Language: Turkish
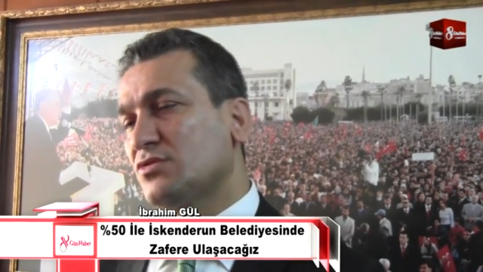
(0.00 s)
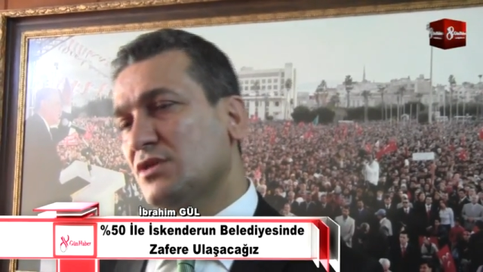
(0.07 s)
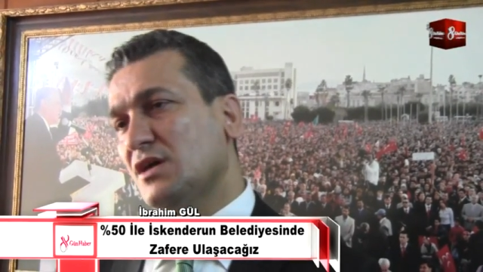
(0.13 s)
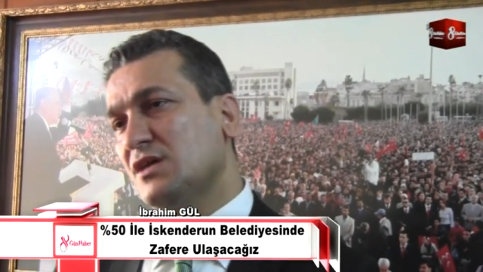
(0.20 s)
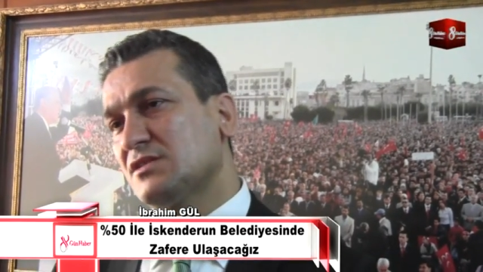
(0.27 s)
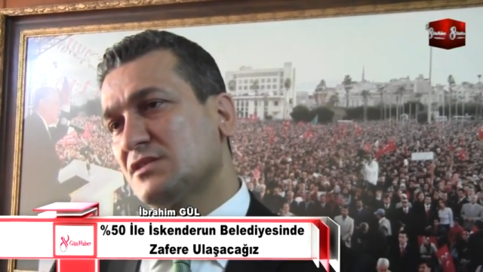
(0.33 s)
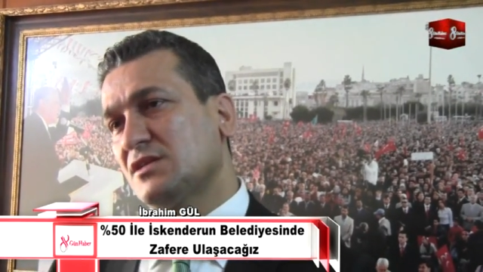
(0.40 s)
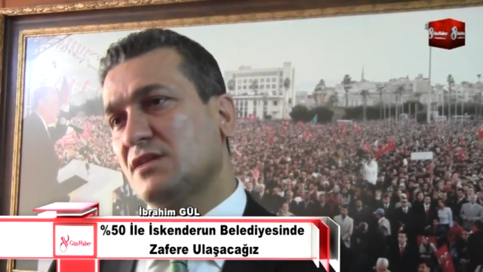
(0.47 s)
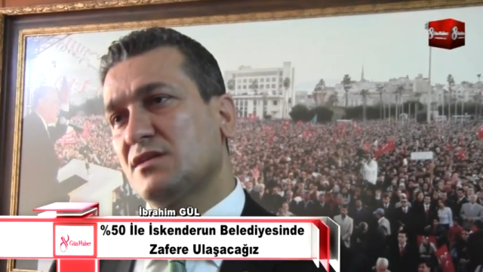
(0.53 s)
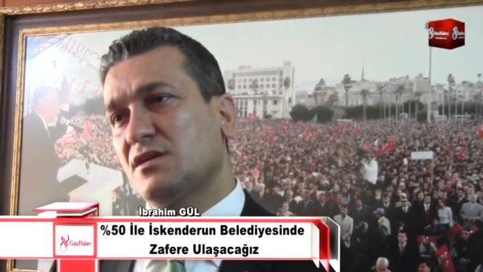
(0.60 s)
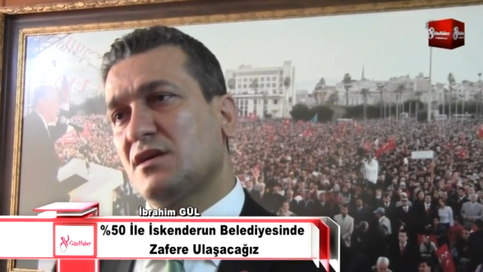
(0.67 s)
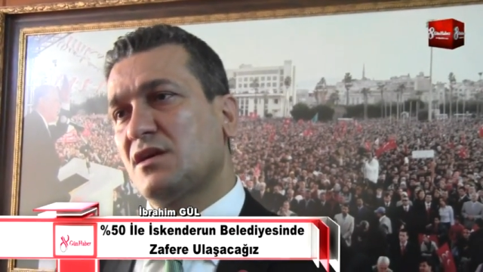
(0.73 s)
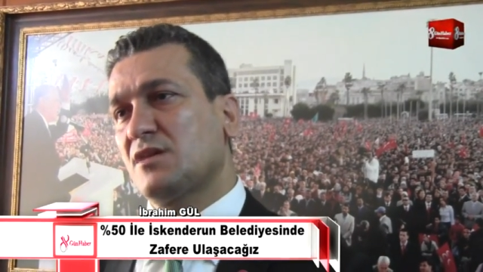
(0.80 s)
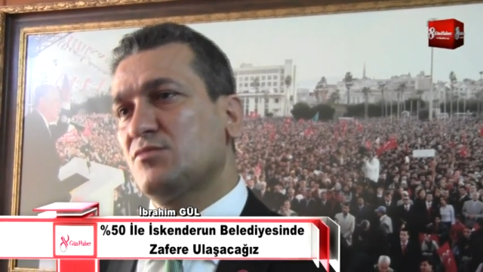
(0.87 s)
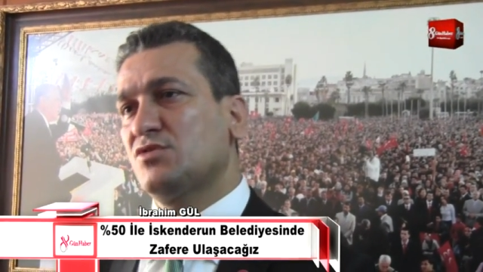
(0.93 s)
Gül
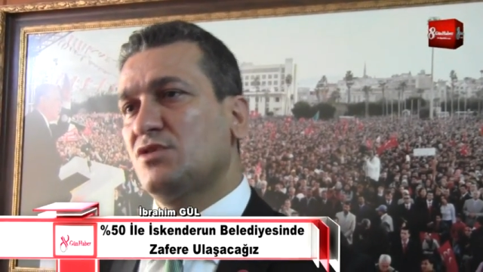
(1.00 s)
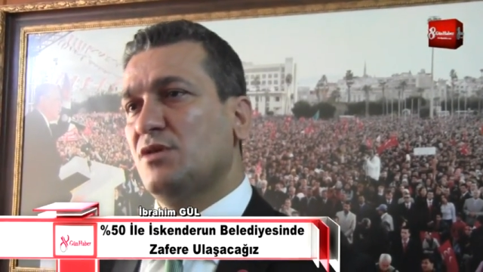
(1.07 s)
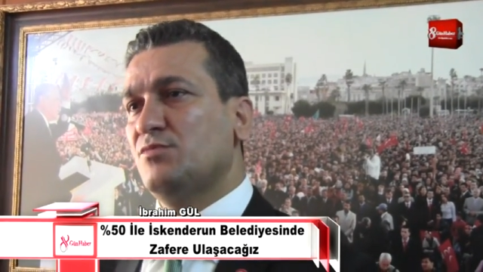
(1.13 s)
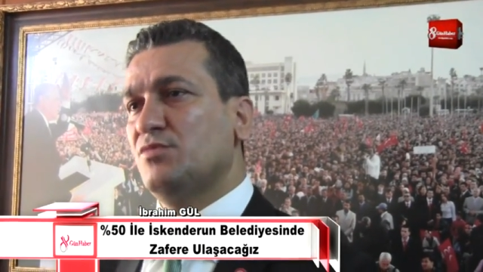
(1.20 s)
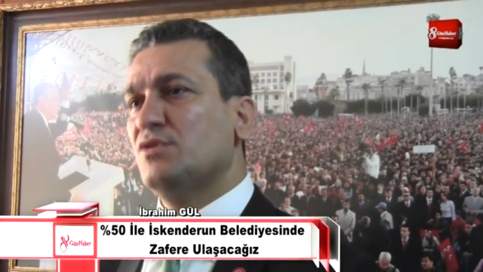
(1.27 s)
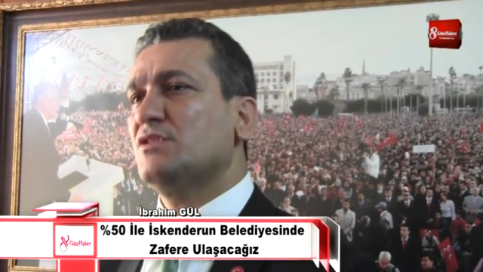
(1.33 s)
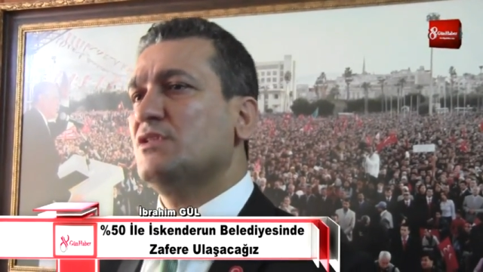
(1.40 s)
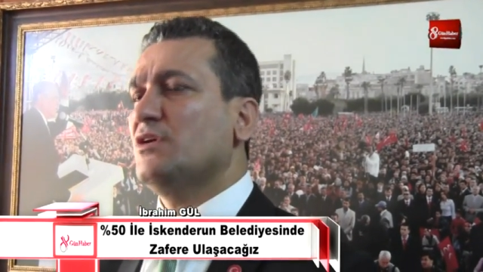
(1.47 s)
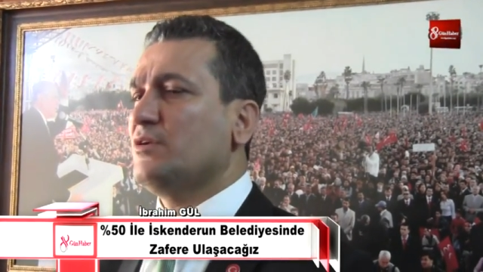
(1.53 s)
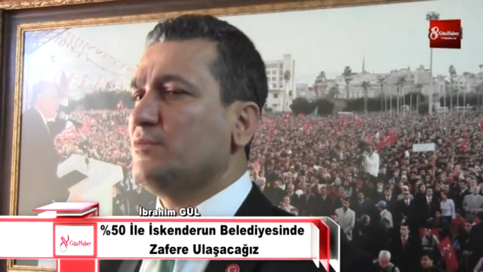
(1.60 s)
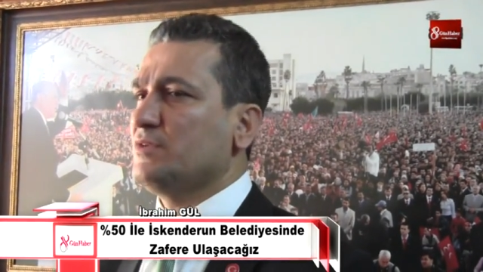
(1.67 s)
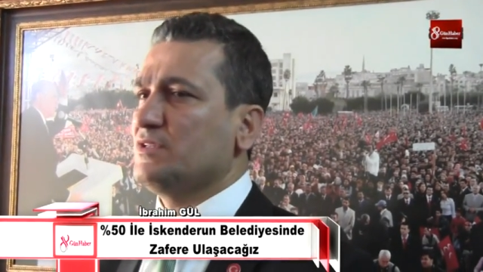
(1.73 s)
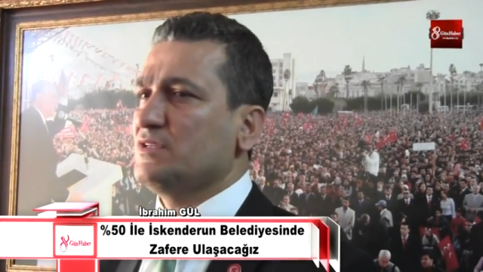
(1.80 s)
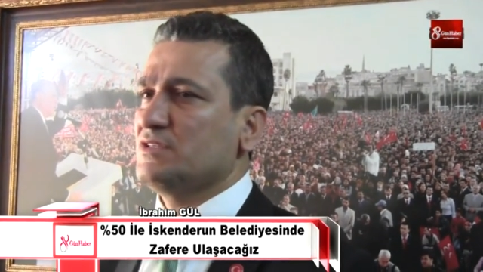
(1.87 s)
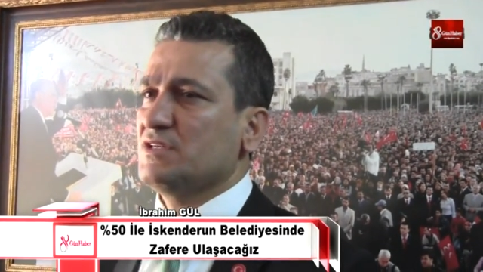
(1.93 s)
sözlerine şöyle devam
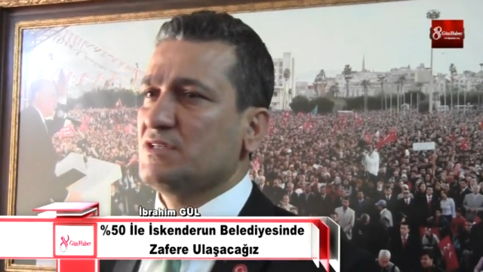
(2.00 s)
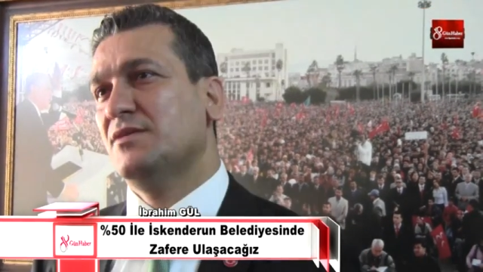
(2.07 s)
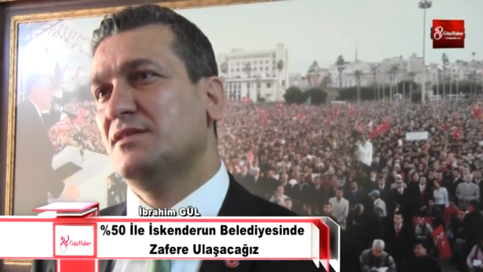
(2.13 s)
etti.